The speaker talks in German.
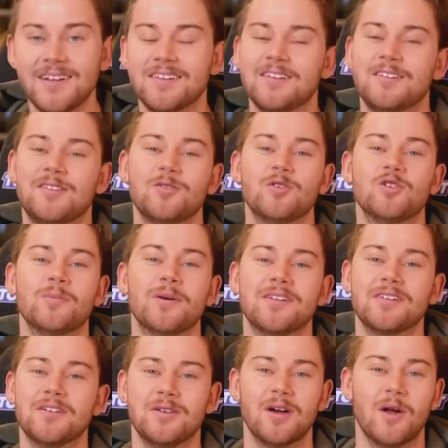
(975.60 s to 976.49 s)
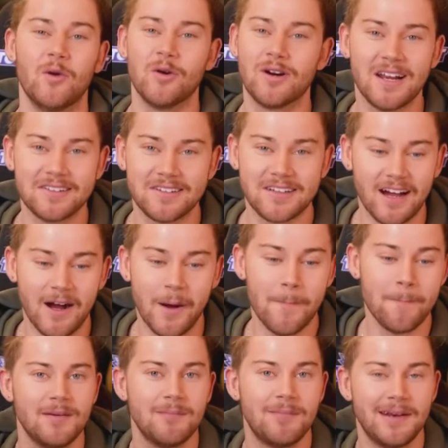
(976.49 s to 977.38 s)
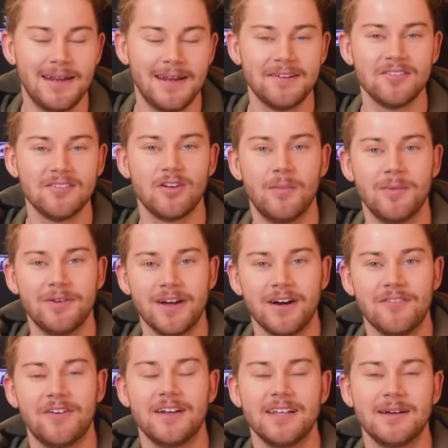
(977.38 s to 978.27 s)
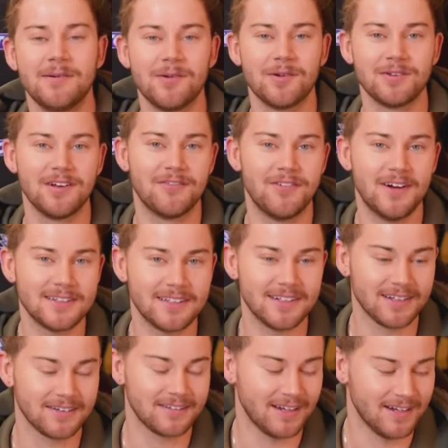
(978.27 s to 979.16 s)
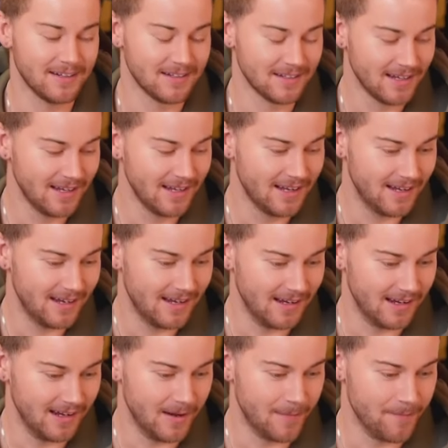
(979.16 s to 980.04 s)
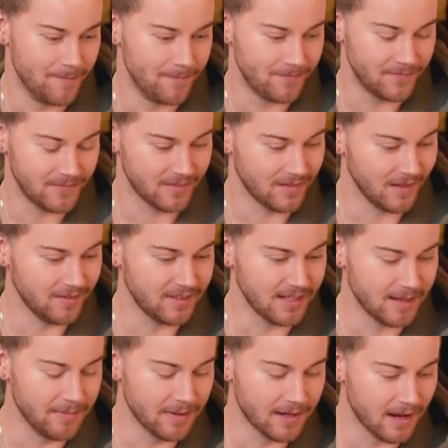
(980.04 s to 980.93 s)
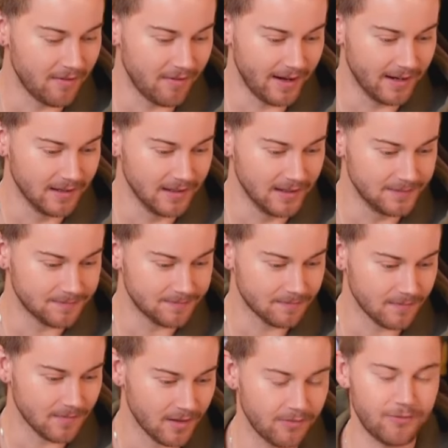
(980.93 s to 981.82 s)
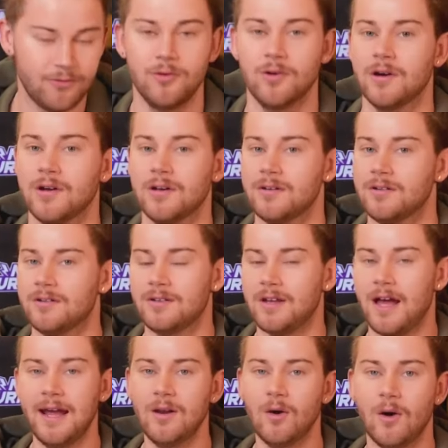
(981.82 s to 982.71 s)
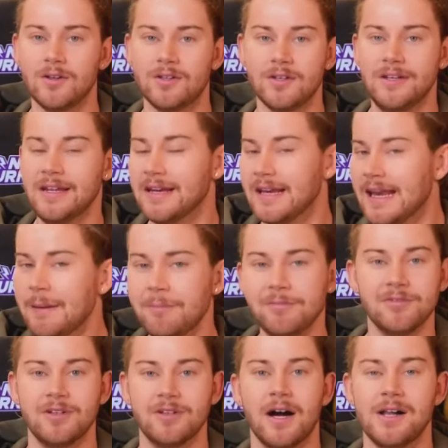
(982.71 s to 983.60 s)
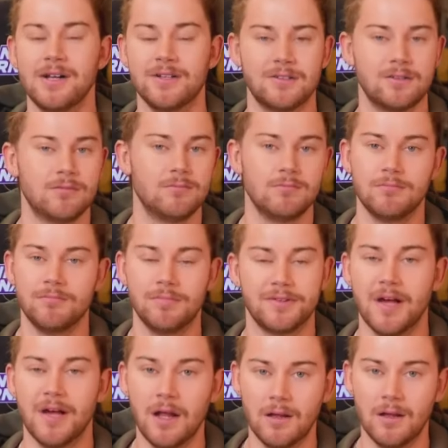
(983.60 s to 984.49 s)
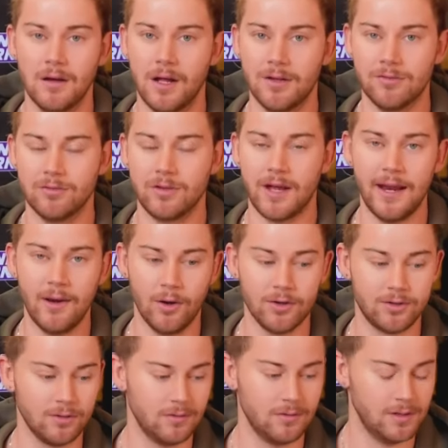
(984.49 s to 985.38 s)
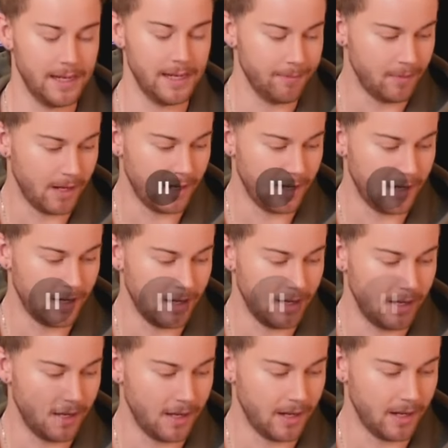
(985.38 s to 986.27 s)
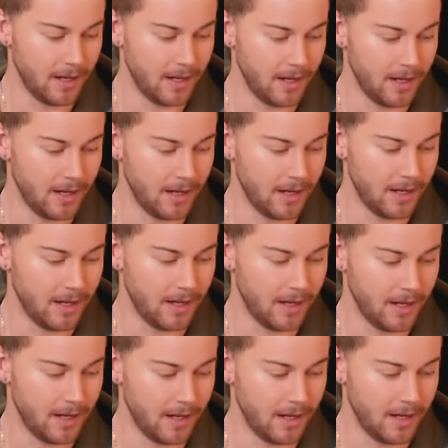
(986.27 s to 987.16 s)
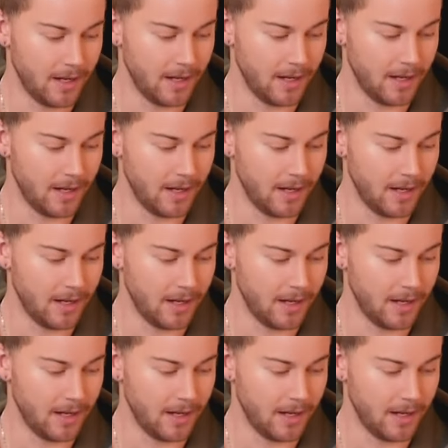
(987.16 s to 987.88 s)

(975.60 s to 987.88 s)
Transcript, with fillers: Dass ich zu jung bin, ist natürlich auch ein Klassiker. Bei dem letzten Kommentar fand ich aber noch den Fakt interessant, ähm, dass ich ja mittlerweile für drei Leute den Lebensunterhalt bezahle. Also drei Leute leben. Sind sie noch nie arbeiten gegangen, ja, stimmt.